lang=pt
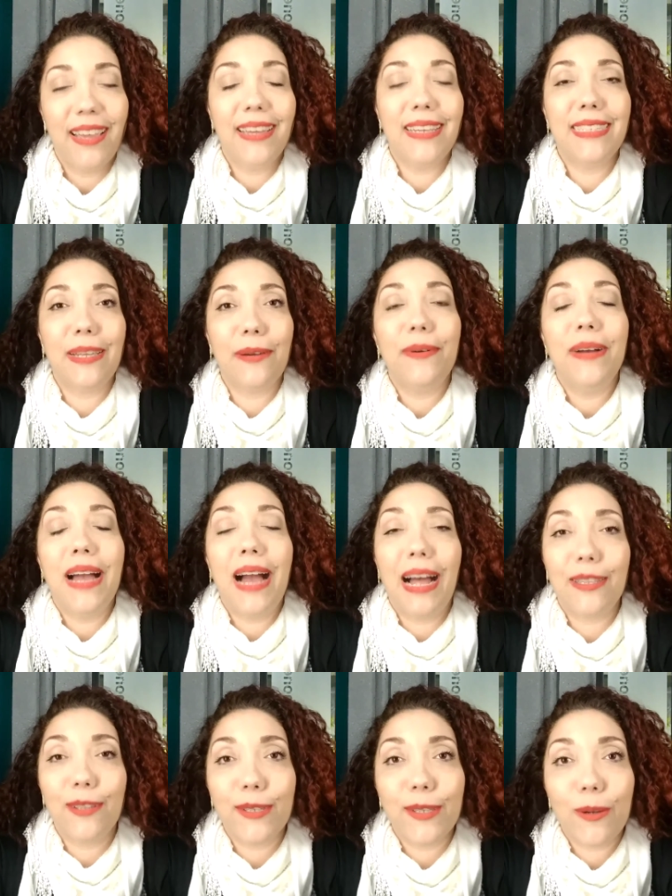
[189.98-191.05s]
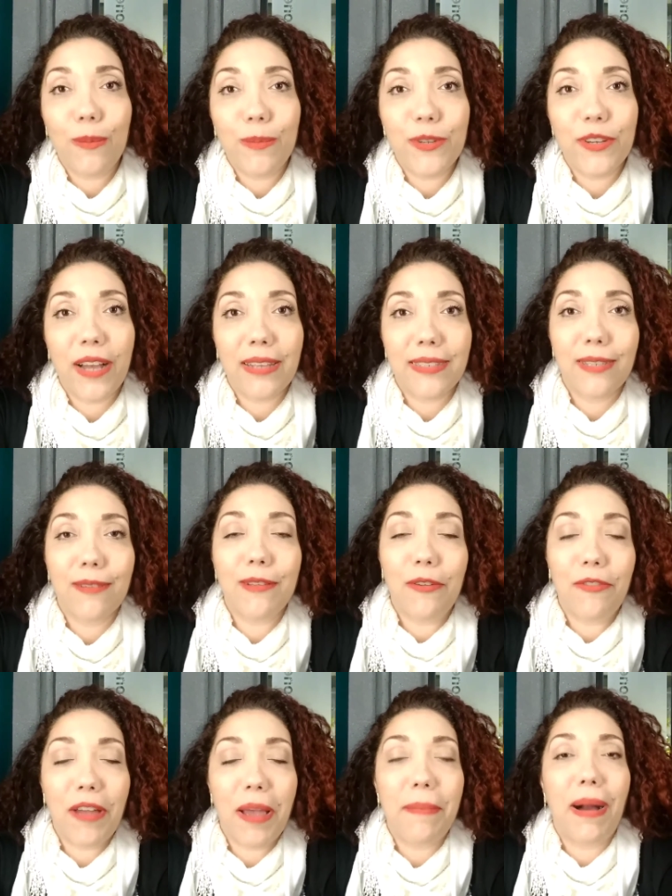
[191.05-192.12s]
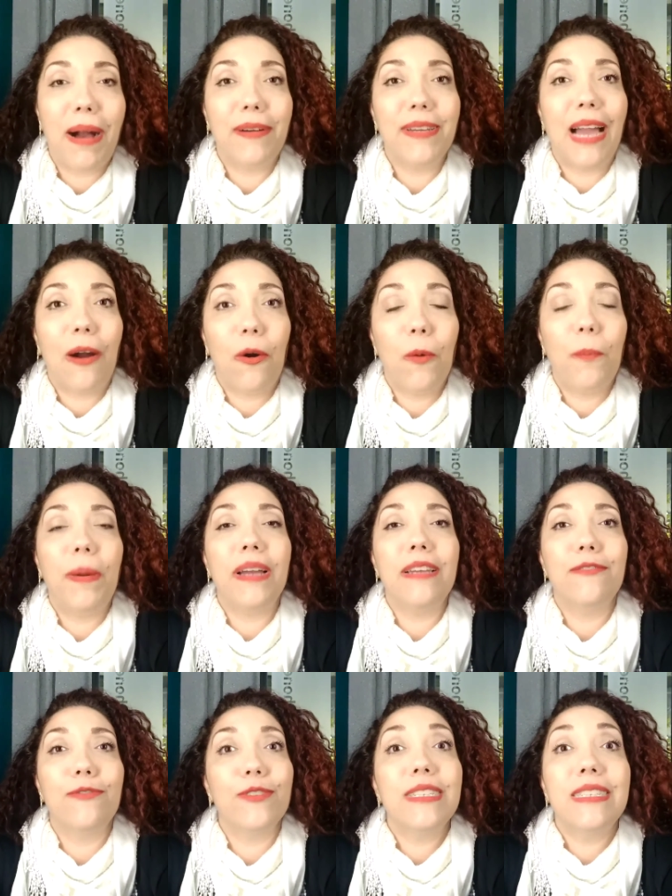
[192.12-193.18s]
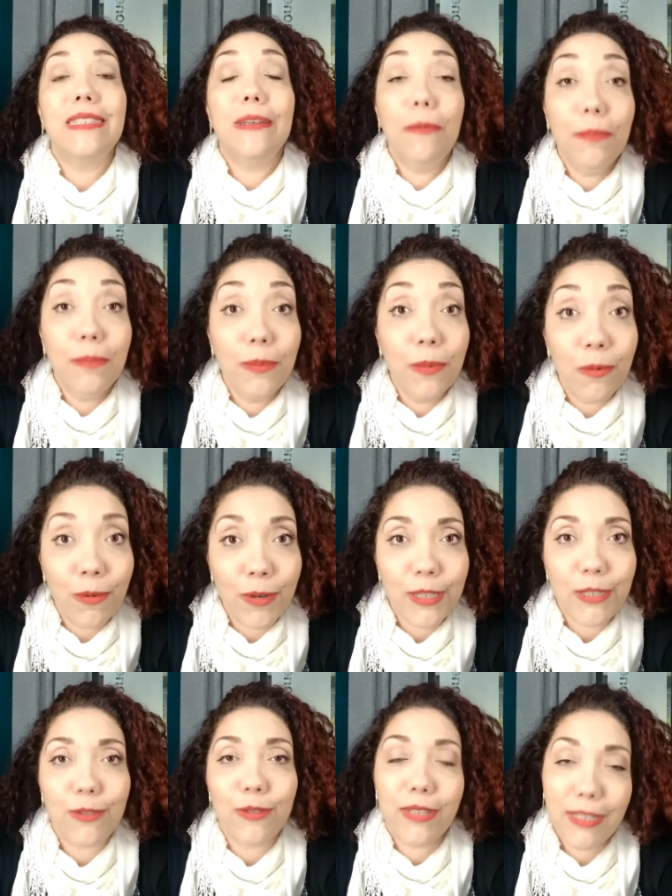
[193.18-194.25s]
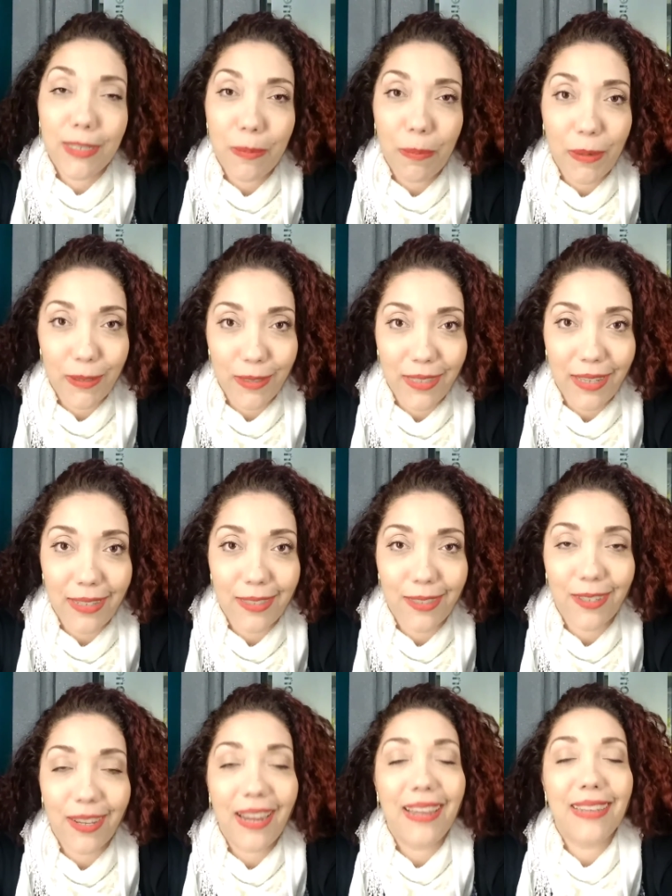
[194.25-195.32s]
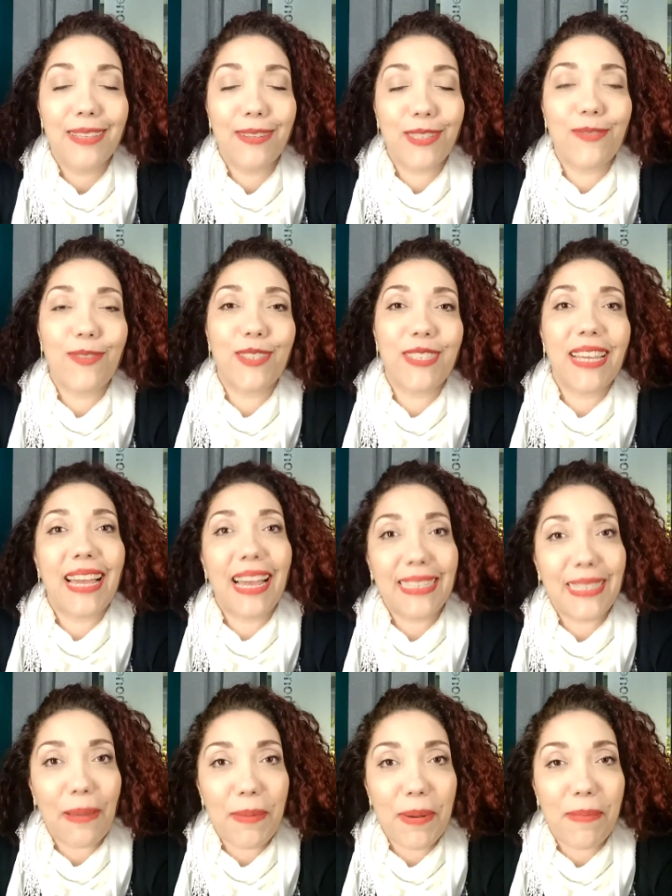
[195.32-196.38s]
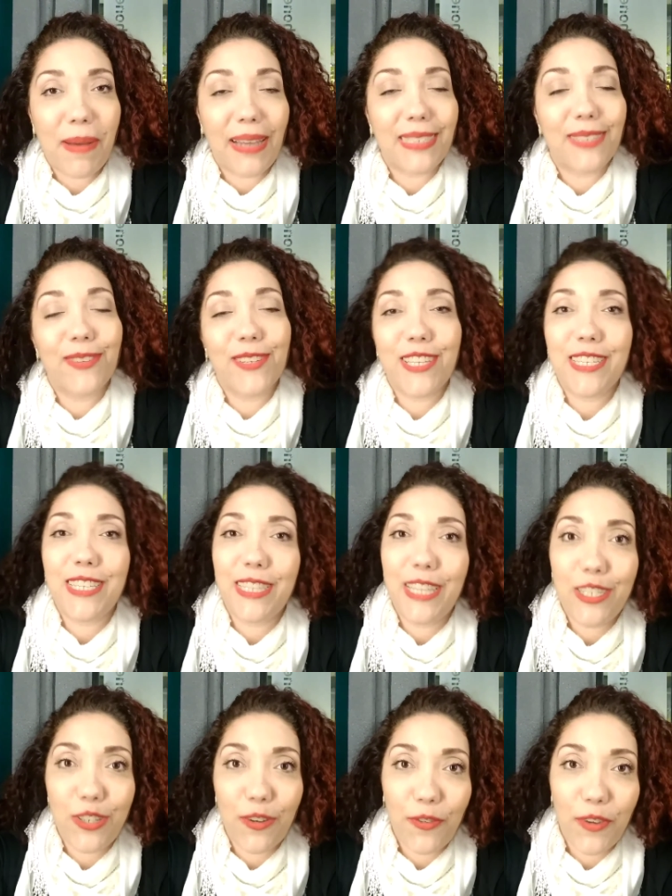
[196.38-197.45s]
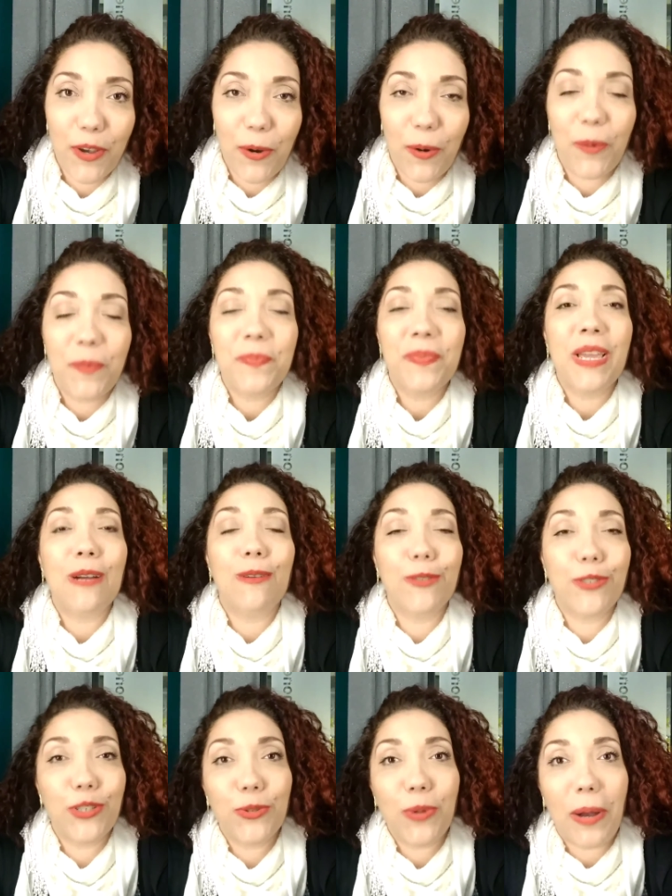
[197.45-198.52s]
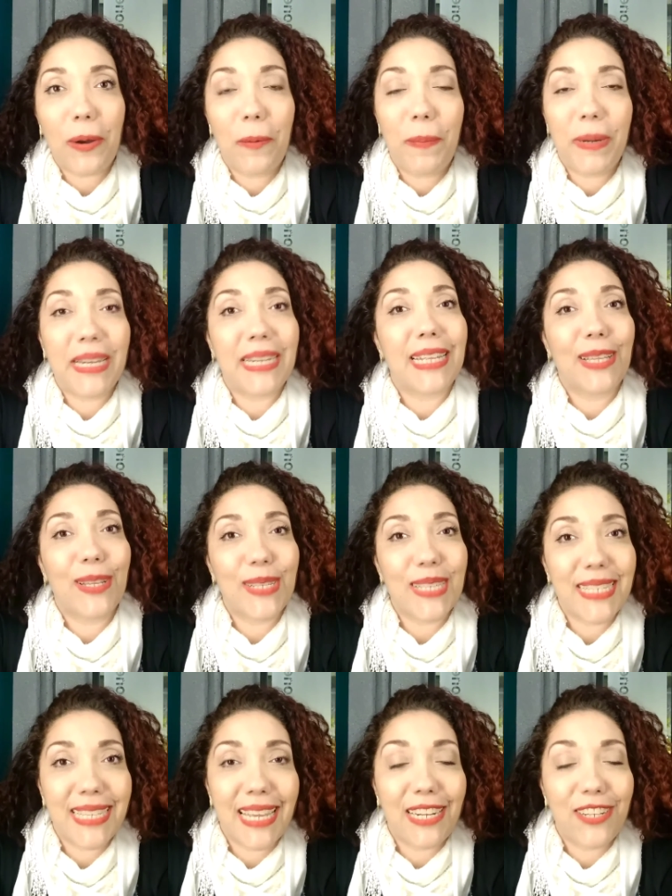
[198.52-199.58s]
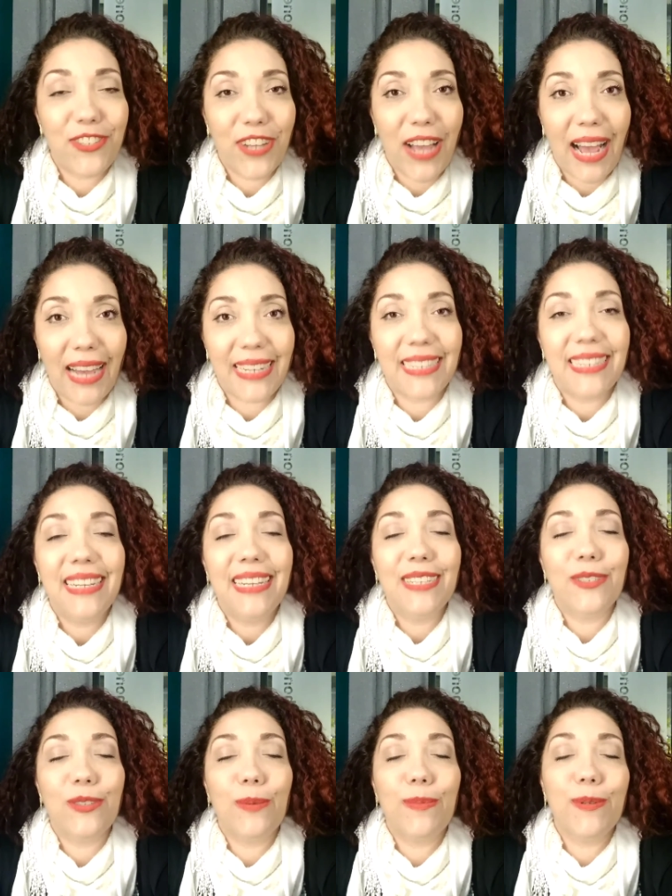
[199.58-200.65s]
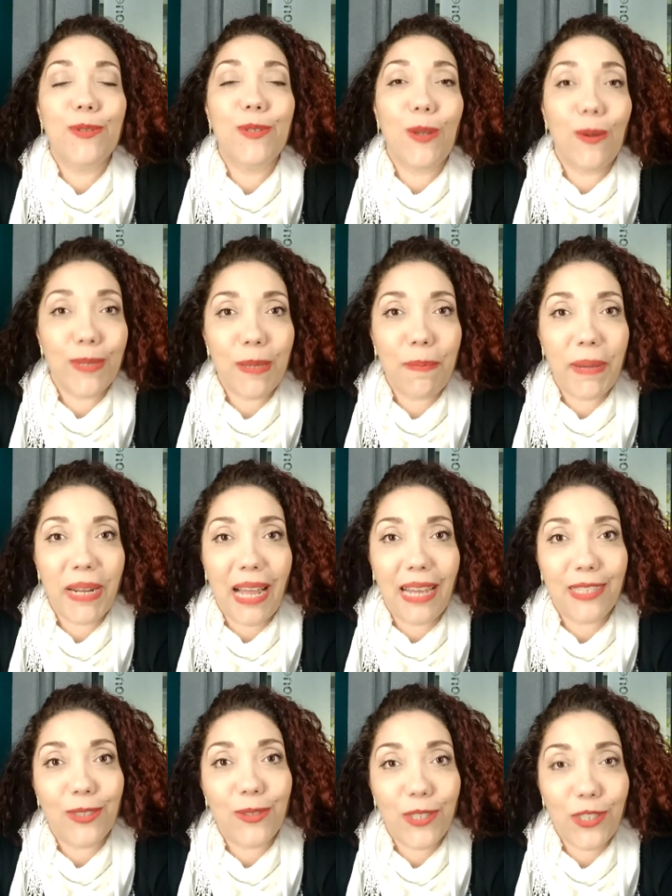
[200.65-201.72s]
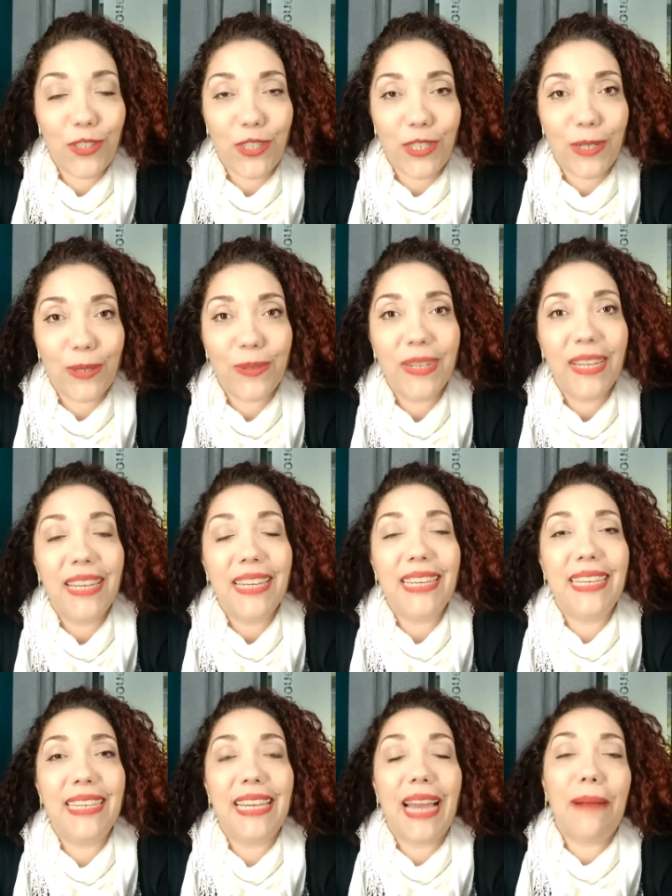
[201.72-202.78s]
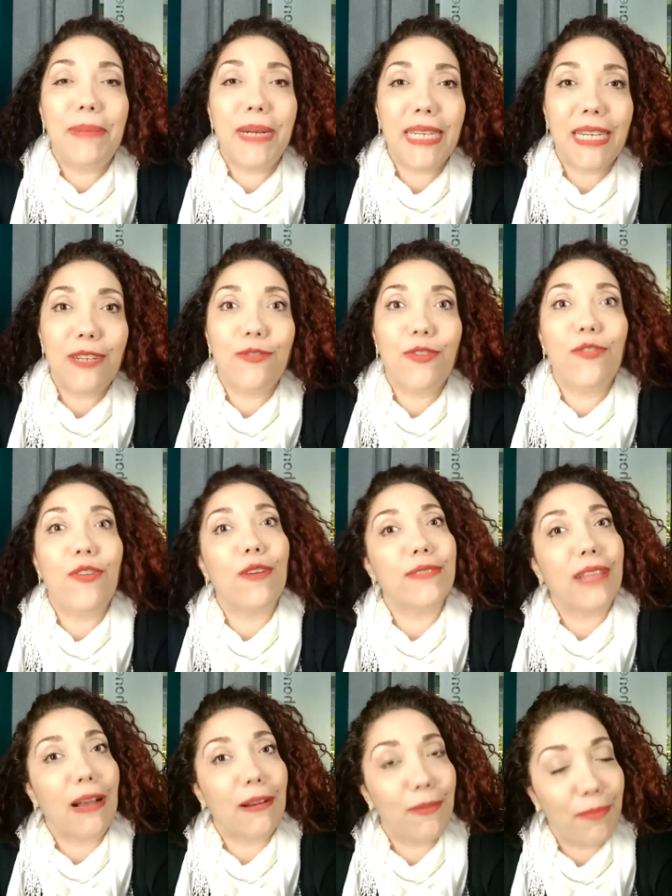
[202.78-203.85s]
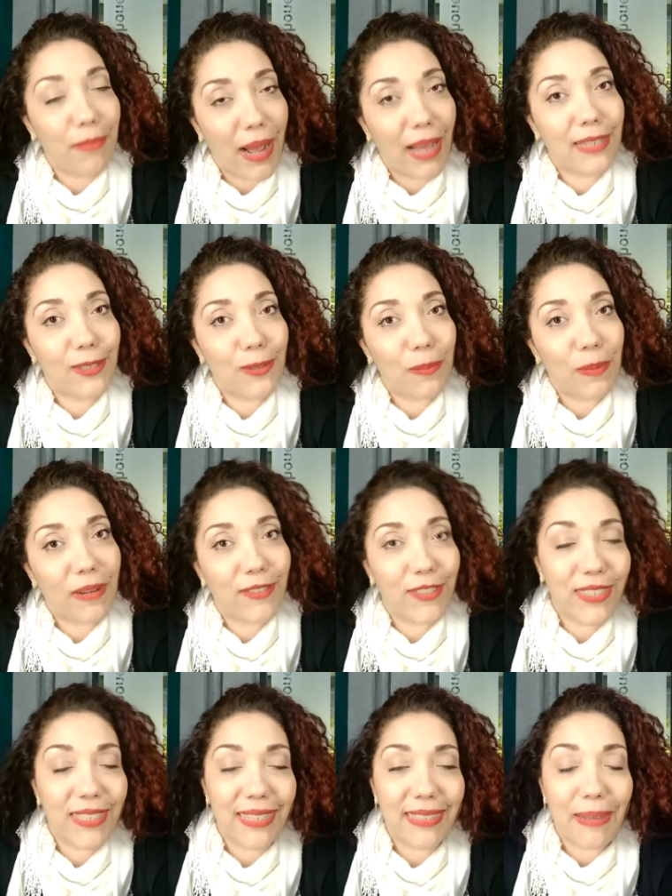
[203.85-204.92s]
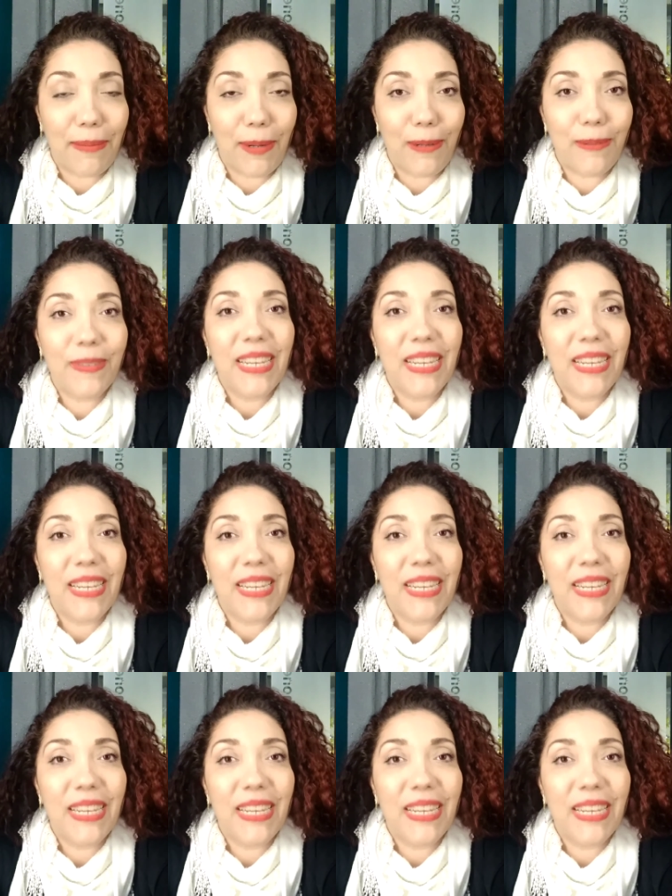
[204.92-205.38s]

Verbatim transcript: Então, a nossa comunicação não verbal e a roupa influenciam muito nesse processo. Então, se você quer saber mais, se você se identificou, continua acompanhando a nossa série diária sobre os 11 pilares do estilo e que amanhã eu vou voltar com mais um para você, tá bom?